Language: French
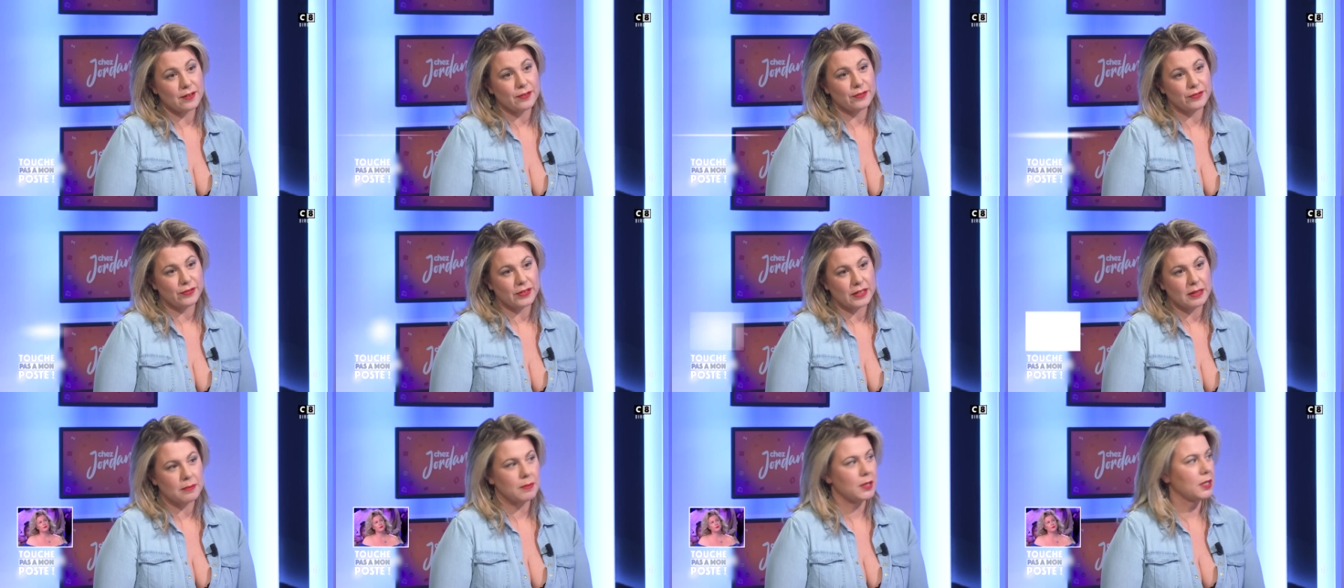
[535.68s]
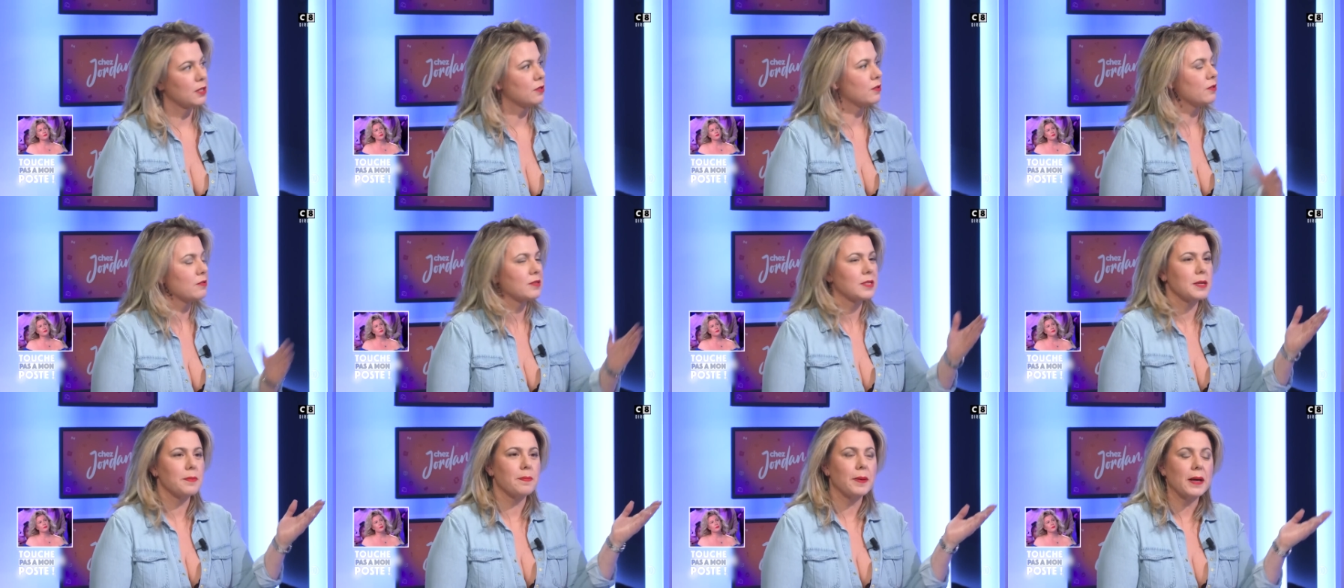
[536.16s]
en fait. Mais
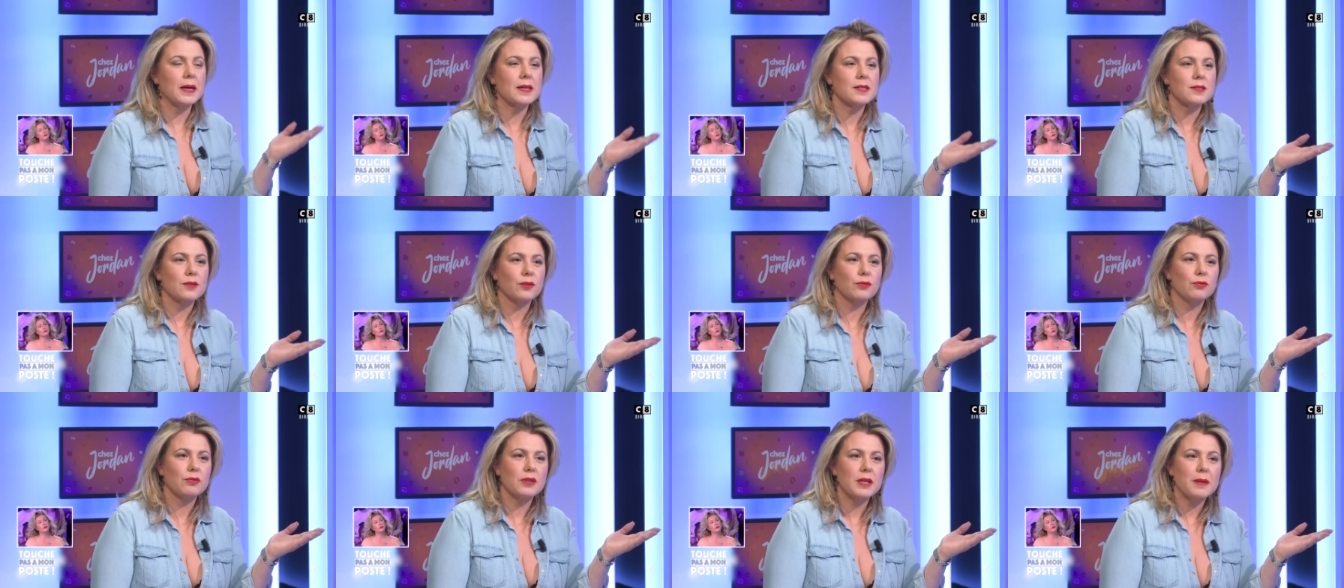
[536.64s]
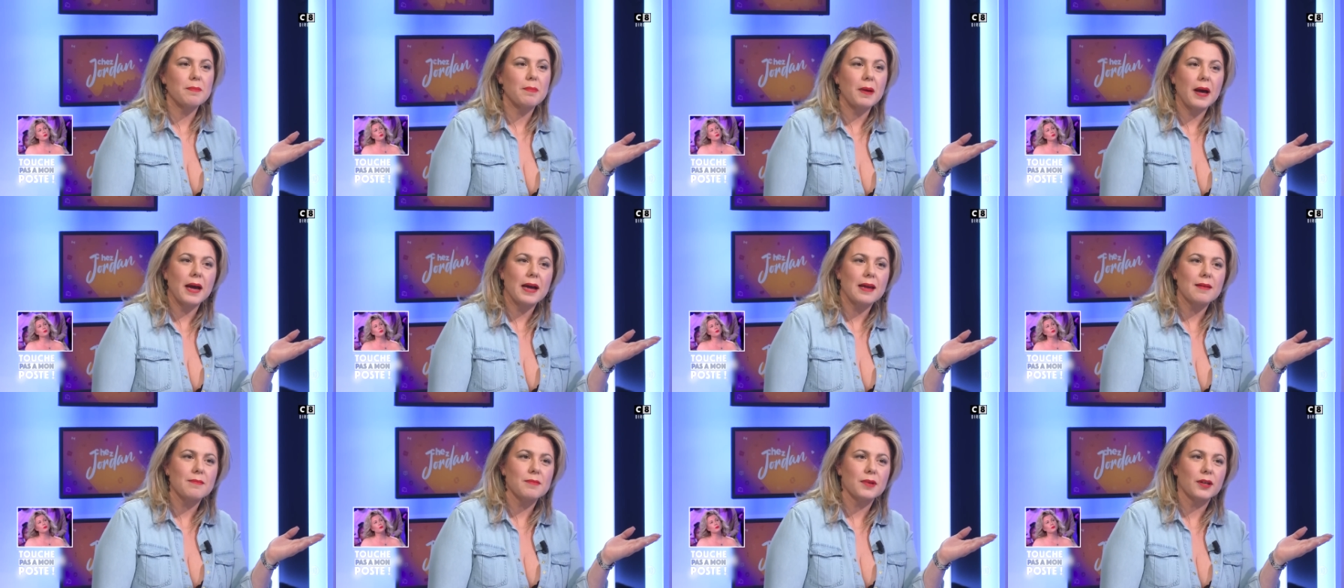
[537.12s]
je sais pas, sur tous les
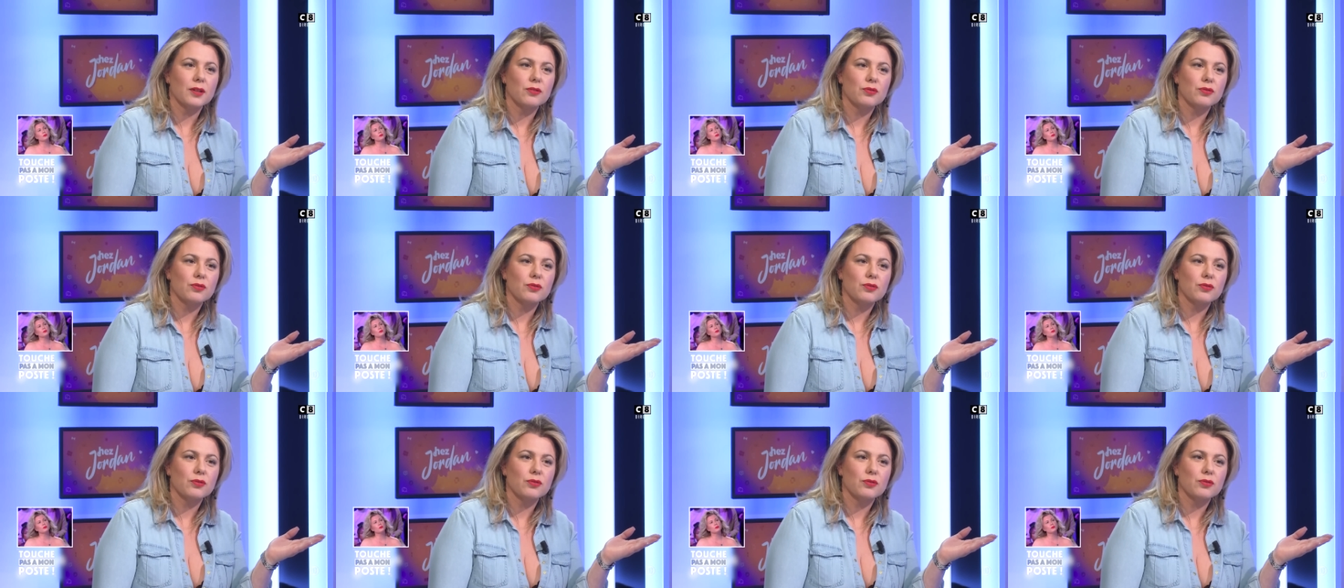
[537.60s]
primes,